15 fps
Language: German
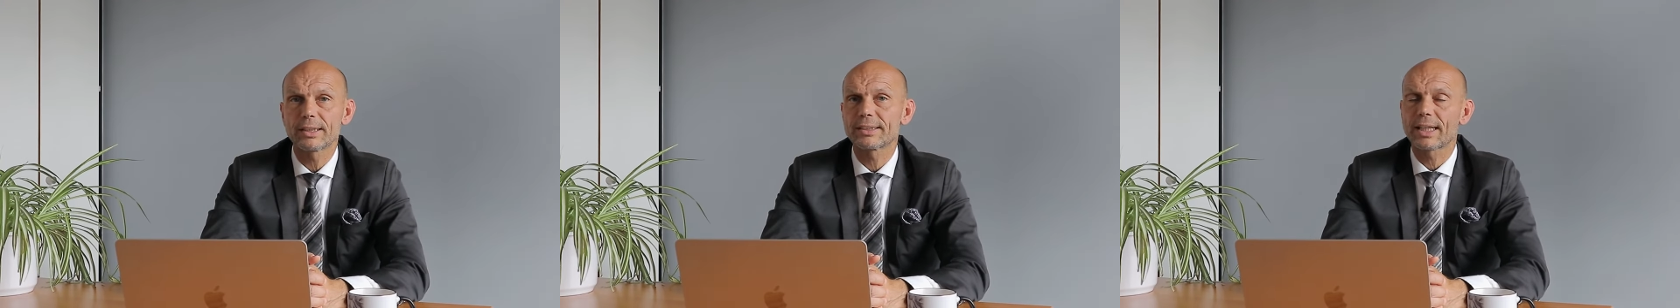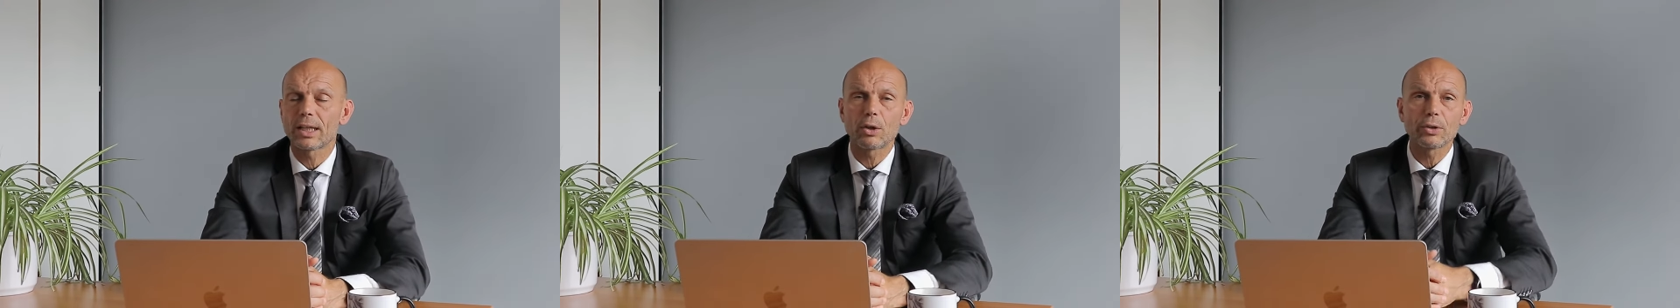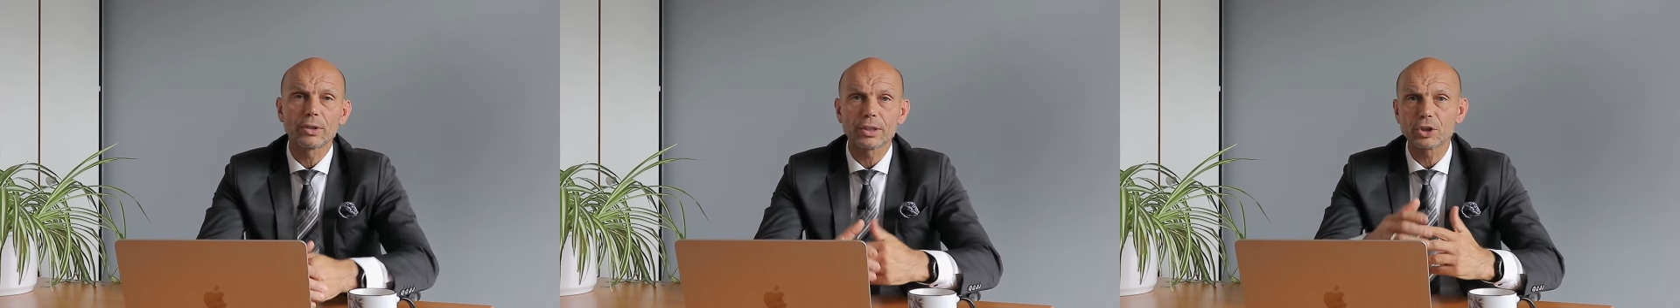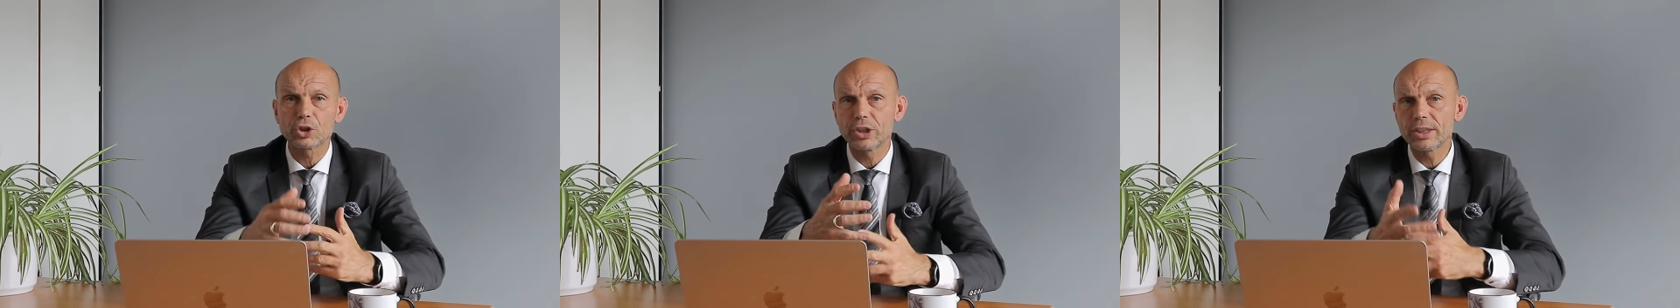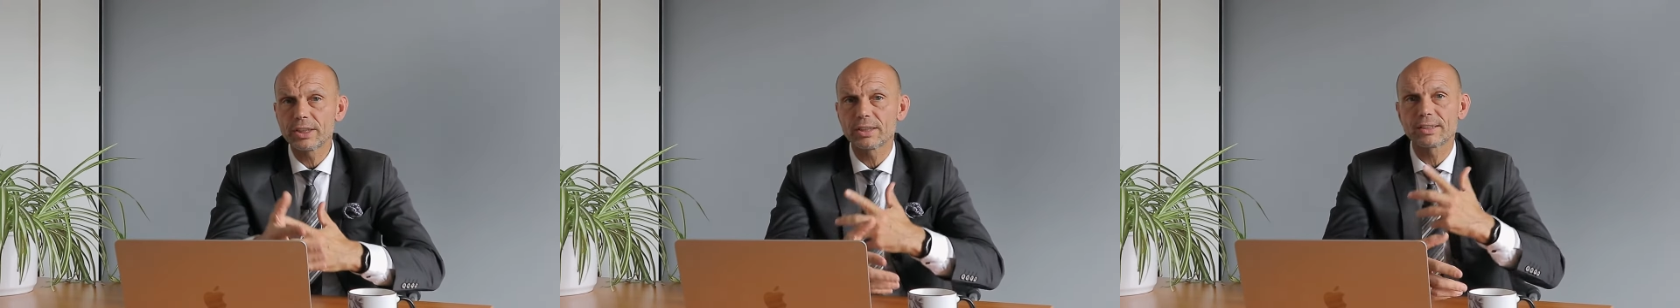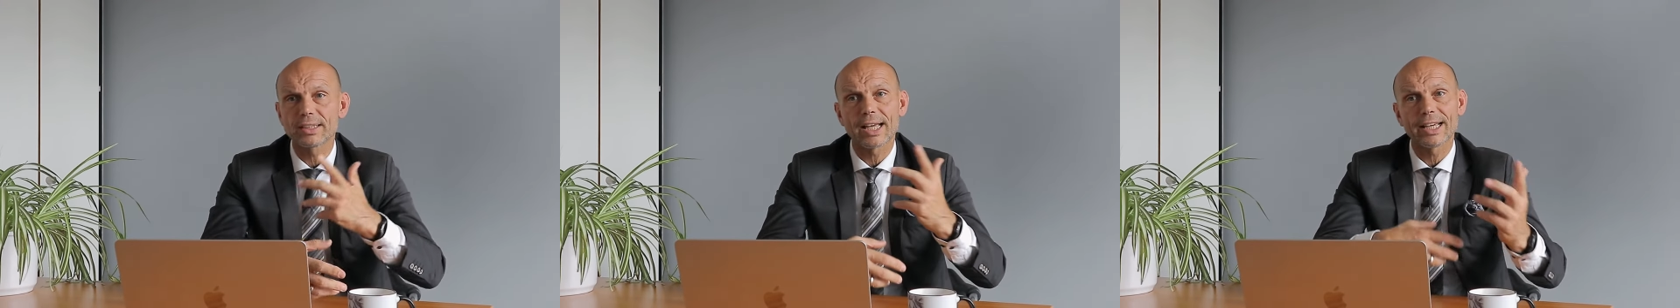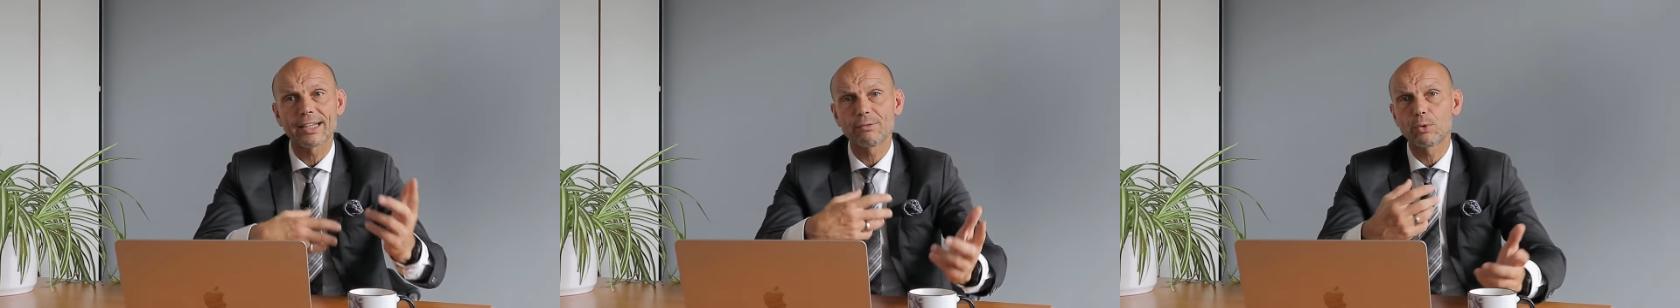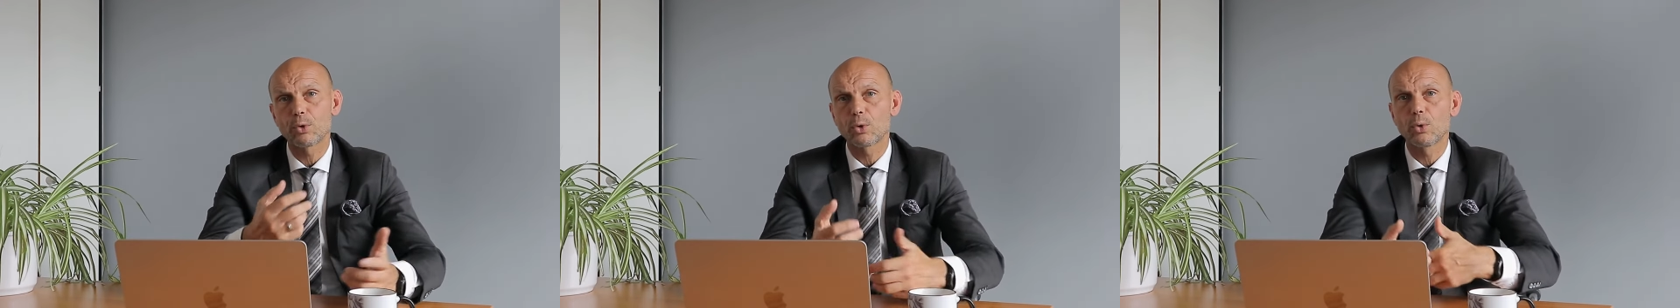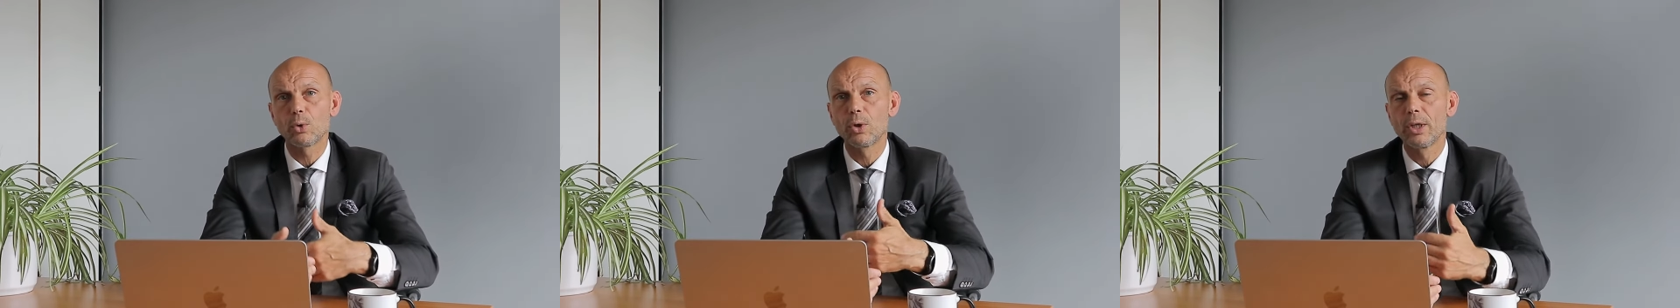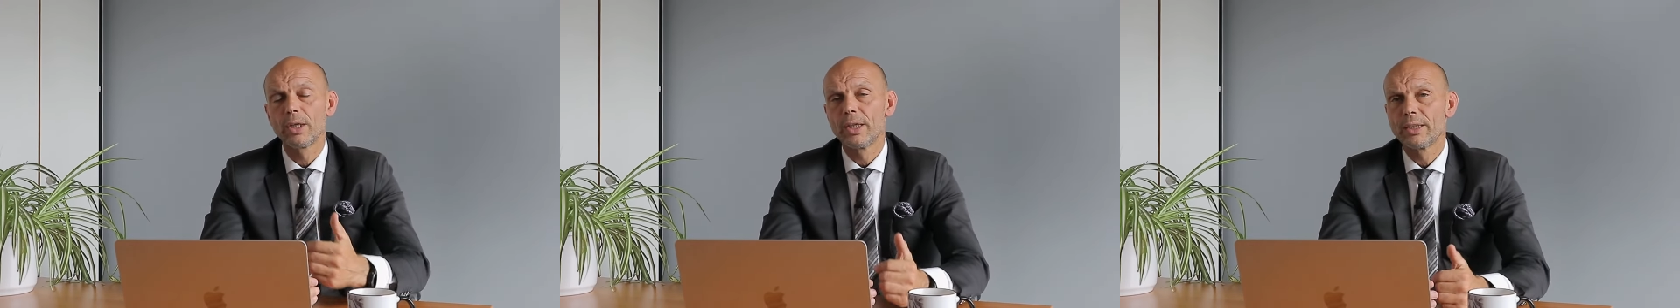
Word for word: Das kann auch eine Geschichte sein, wo du